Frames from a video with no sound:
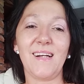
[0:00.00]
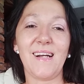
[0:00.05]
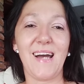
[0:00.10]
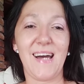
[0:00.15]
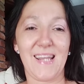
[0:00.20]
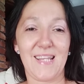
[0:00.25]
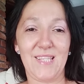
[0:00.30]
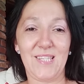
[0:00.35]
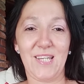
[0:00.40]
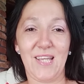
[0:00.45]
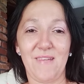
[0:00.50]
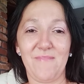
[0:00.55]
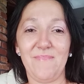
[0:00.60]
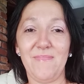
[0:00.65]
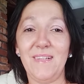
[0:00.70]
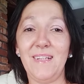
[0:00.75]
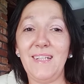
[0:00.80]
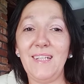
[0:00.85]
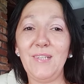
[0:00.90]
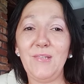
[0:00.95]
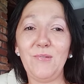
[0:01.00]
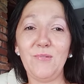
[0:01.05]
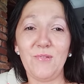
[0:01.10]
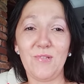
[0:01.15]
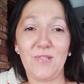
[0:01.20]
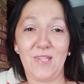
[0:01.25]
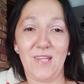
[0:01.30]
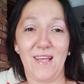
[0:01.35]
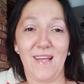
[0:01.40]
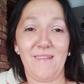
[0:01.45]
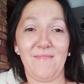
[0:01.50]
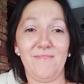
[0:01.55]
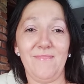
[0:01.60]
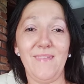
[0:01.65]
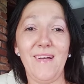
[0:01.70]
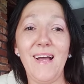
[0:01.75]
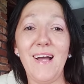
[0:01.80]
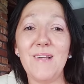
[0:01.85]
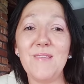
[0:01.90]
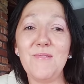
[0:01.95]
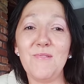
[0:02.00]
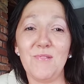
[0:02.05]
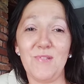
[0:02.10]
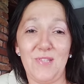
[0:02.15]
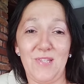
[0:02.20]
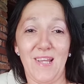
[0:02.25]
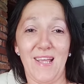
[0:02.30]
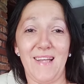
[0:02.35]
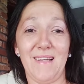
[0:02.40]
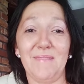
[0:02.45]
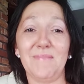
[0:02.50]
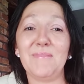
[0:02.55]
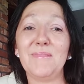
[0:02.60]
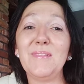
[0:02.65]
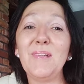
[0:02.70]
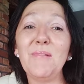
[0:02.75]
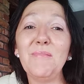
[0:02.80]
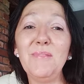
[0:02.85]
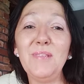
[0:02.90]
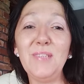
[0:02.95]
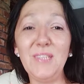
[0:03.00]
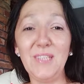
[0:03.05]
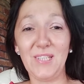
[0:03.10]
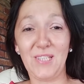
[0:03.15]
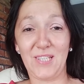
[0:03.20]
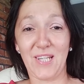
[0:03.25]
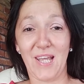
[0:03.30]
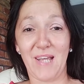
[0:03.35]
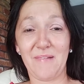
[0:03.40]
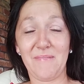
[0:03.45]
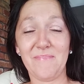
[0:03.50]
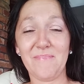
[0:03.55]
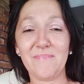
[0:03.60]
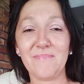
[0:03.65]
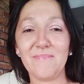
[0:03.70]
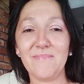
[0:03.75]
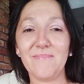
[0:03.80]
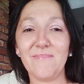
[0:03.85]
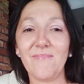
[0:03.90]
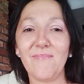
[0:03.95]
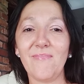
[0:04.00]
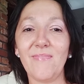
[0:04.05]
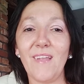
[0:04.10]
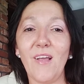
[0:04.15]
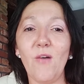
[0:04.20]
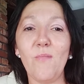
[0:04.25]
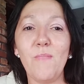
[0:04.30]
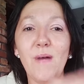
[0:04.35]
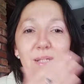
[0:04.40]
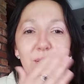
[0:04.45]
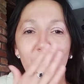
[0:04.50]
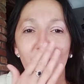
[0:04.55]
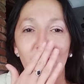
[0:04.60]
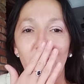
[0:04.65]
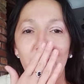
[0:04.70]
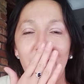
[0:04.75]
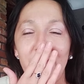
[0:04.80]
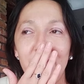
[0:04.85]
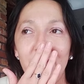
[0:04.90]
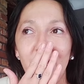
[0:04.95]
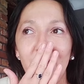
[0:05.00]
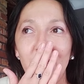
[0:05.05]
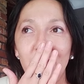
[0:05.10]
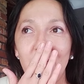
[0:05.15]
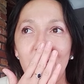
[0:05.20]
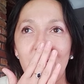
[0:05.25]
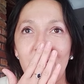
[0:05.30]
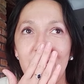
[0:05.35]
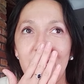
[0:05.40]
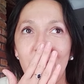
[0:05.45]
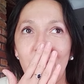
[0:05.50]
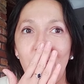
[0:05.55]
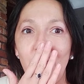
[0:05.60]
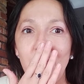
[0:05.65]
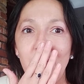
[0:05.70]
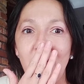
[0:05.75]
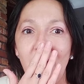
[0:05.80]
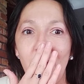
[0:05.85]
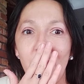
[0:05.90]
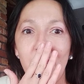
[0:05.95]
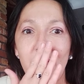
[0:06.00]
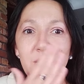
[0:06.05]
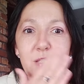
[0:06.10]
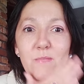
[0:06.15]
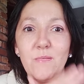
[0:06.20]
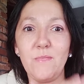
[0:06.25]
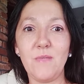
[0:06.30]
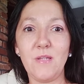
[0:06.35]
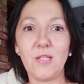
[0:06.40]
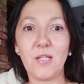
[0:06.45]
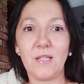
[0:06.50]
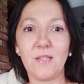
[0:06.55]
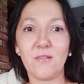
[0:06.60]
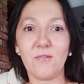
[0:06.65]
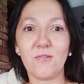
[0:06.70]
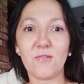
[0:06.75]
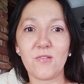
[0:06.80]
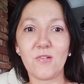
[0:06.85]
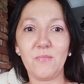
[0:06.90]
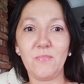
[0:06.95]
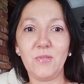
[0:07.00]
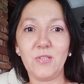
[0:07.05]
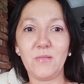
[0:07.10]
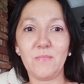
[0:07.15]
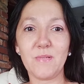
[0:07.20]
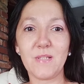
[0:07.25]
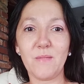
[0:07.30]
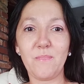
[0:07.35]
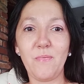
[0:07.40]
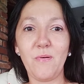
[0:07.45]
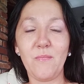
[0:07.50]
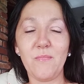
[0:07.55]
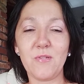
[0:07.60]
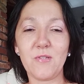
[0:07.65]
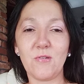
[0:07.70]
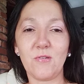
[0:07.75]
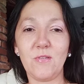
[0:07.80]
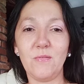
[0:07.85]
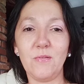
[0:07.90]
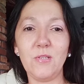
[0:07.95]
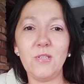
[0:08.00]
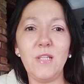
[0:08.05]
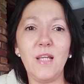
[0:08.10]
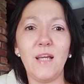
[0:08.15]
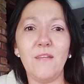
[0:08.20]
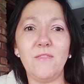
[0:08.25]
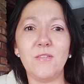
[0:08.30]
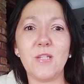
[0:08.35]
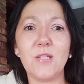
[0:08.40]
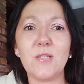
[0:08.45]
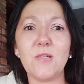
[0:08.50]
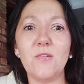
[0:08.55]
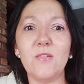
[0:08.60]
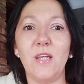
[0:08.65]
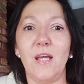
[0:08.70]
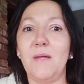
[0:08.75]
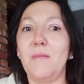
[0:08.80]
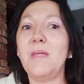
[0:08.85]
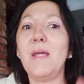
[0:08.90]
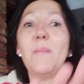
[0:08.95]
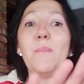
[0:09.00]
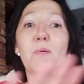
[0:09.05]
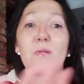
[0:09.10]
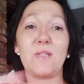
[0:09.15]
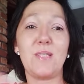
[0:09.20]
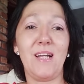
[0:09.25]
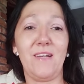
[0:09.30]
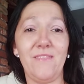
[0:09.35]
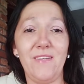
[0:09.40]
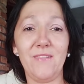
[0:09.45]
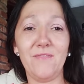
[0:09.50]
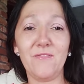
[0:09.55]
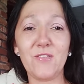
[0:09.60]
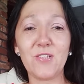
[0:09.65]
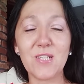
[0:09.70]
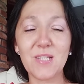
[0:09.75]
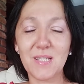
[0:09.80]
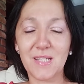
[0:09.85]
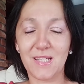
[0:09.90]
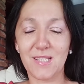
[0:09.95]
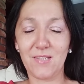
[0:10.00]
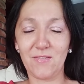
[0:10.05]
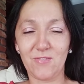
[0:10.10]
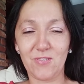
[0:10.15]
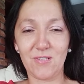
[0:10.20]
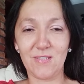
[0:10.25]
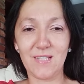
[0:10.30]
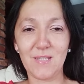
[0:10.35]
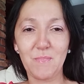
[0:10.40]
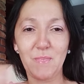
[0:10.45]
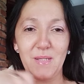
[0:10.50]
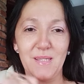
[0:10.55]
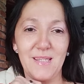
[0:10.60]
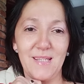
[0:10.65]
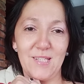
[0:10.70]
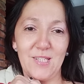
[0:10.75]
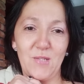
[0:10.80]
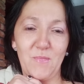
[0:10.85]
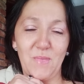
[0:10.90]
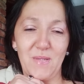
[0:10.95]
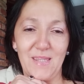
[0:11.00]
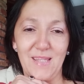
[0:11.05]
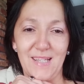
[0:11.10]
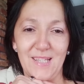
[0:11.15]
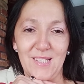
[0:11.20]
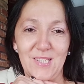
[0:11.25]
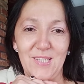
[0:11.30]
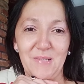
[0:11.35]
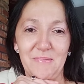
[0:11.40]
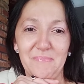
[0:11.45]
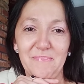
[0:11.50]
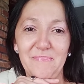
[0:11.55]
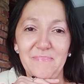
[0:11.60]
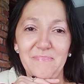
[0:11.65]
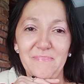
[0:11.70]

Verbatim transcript: Karcie, Ritusie, Aniusie, Dominisie. O matko, pewnie o kimś teraz zapomniałam. Bardzo bym nie chciała tego zrobić, żeby zapomnieć o kimś. Nie, wiecie co, nie. Ja pozdrawiam wszystkie dziewczyny z 1515. 15.